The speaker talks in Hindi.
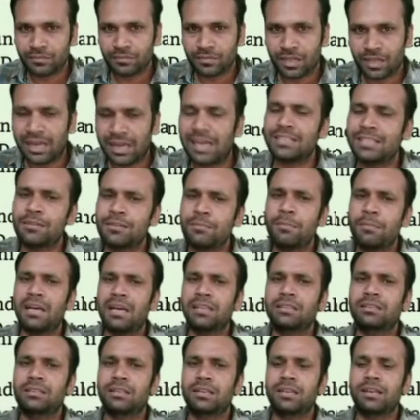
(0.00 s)
आज हम बात
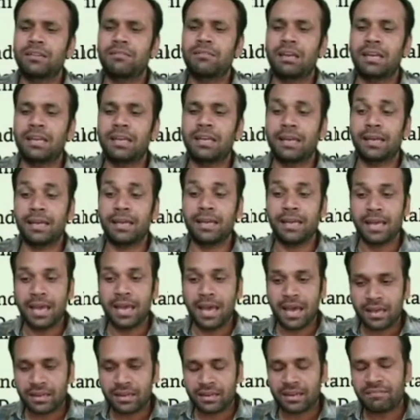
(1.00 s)
करने वाले हैं
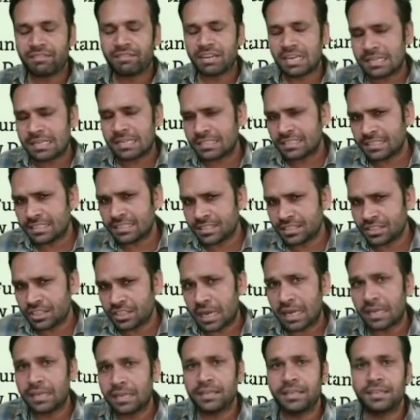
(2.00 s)
रेफरेंसिंग
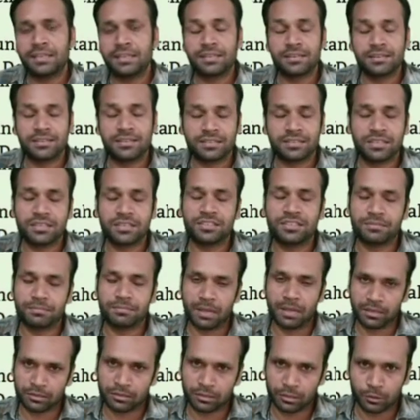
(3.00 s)
स्टाइल इन रिसर्च
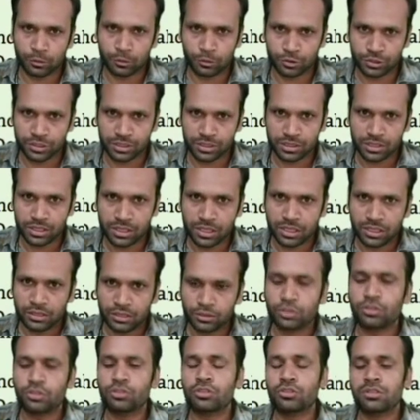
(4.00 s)
मैथोलॉजी
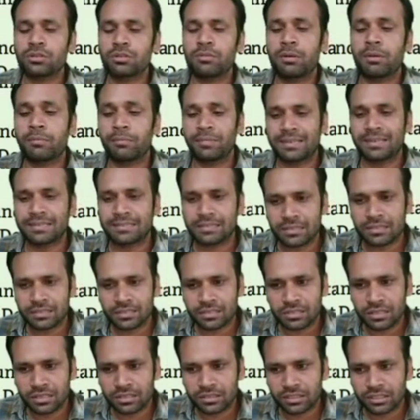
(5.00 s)
दोस्तों जब हम रिसर्च
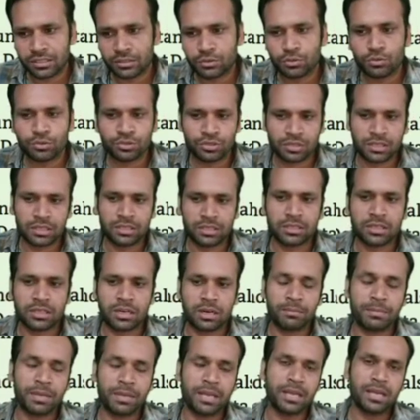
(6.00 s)
करते तो उसके अंदर
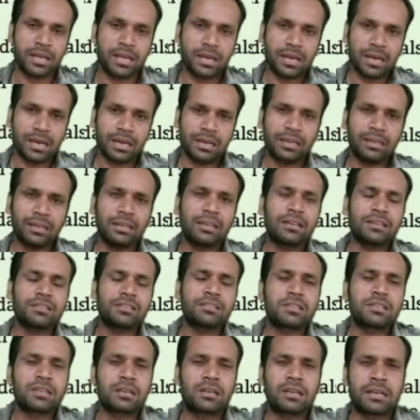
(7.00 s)
हमें अलग अलग
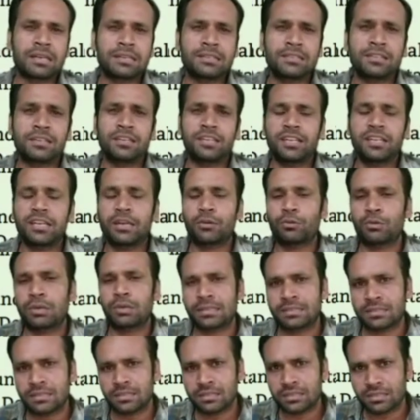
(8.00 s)
जगह से डेटा
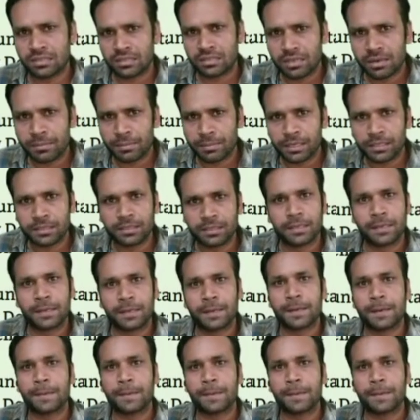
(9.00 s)
कलेक्शन करना पड़ता है